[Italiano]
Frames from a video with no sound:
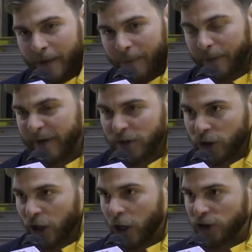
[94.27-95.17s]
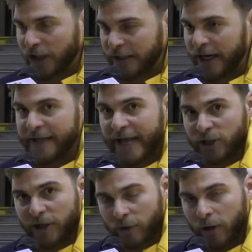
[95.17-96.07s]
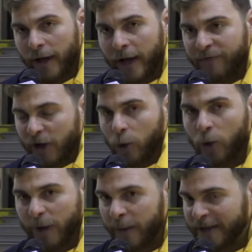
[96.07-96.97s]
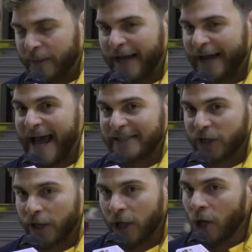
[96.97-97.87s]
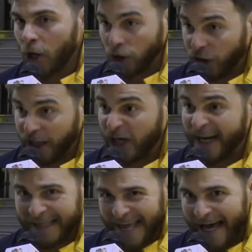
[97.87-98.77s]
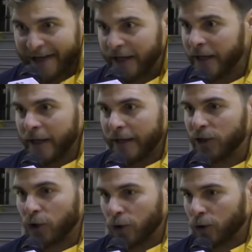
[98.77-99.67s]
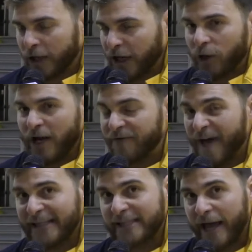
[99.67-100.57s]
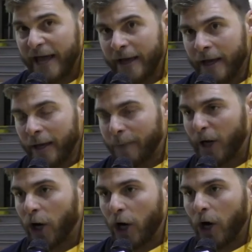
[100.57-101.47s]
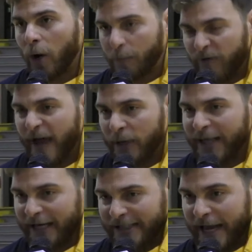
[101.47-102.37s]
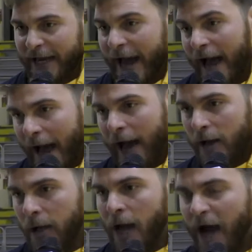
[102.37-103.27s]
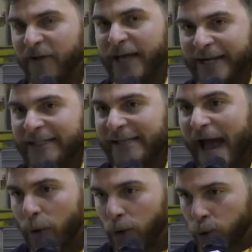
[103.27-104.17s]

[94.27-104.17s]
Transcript: Per me vincere oggi e essere a 10 devo dire una, fare un complimento ai miei ragazzi. Oggi è già Natale, io non credo nelle feste, però proviamo ad andare a Siena a vedere chi siamo.